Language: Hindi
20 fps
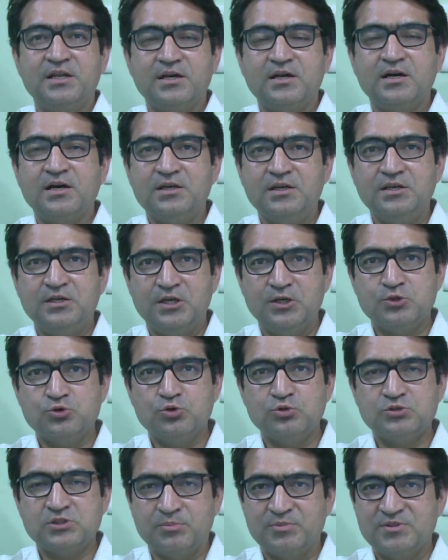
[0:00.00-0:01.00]
का कि ये जो
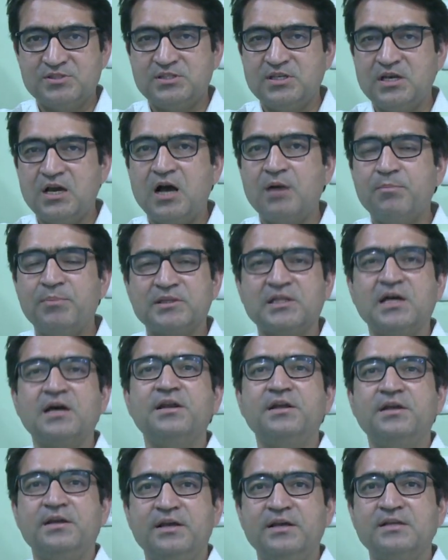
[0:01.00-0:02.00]
समस्या आप बता
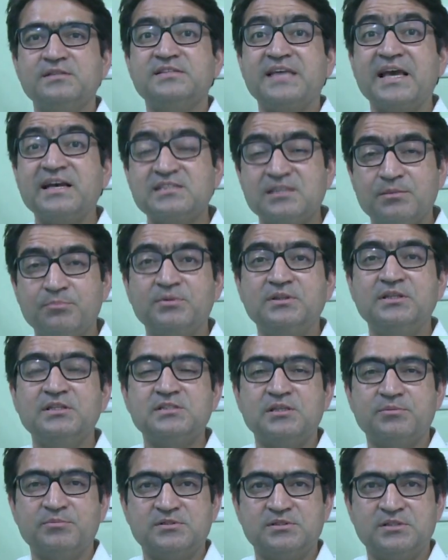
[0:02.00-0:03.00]
रहे हैं सेक्स संबंधी
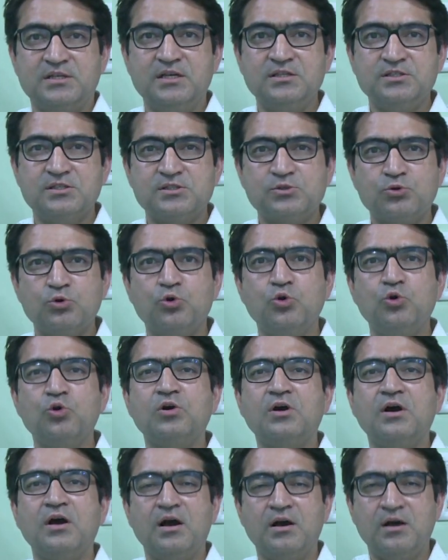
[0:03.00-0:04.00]
समस्या जिसको
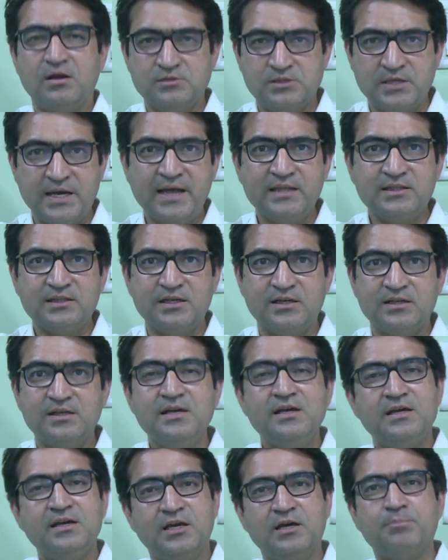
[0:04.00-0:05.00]
लोग ज़्यादातर
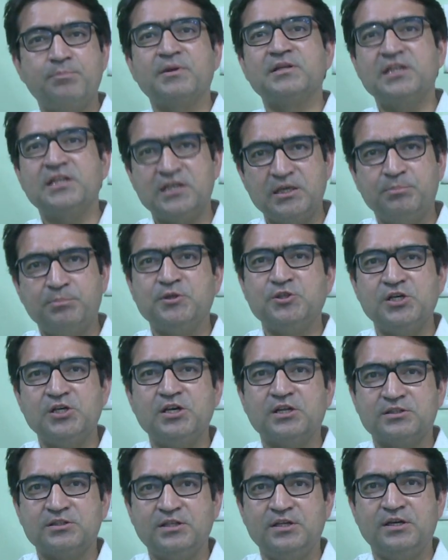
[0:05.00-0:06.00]
एक पर्दे के पीछे
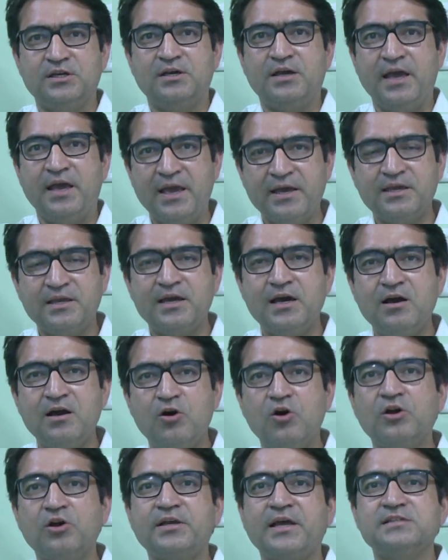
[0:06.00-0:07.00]
रखते हैं है क्या
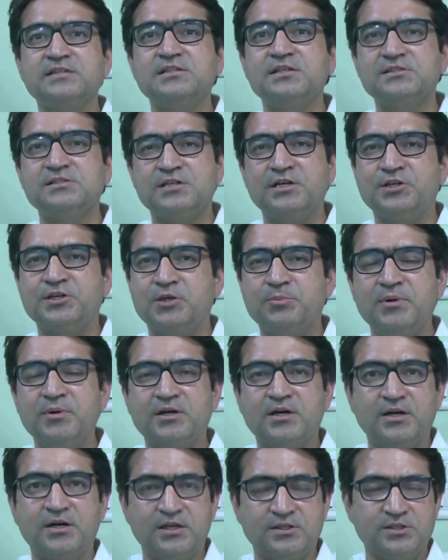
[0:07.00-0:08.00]
और कैसे इसका ट्रीटमेंट
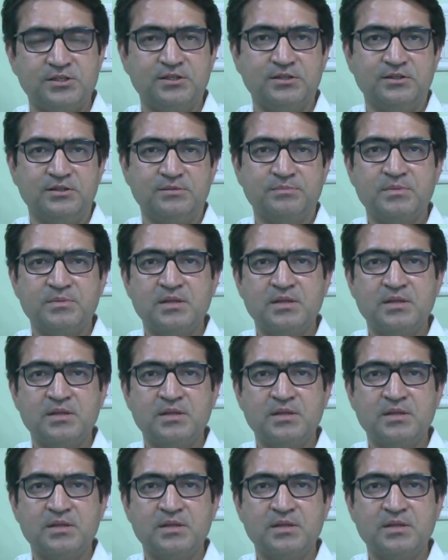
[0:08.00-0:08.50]
करना चाहिए आ,